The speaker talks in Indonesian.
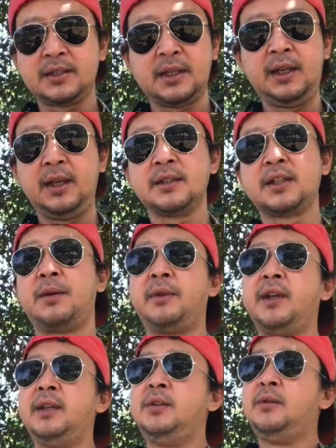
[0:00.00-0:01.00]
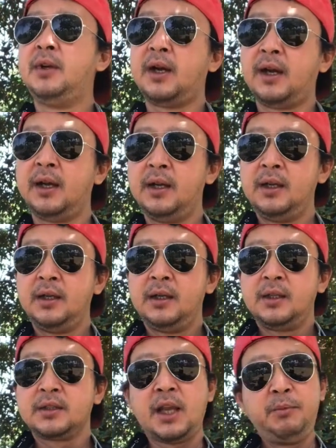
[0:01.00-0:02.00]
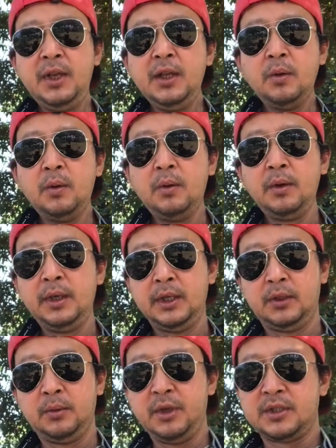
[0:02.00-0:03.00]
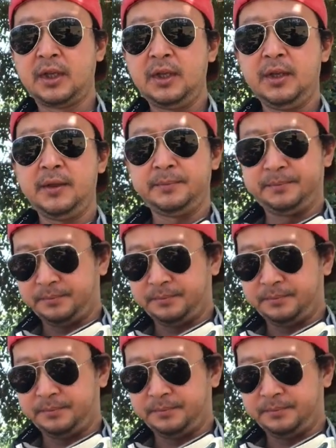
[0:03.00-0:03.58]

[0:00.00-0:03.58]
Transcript: saya yang selama ini juga saya bingung gitu misalnya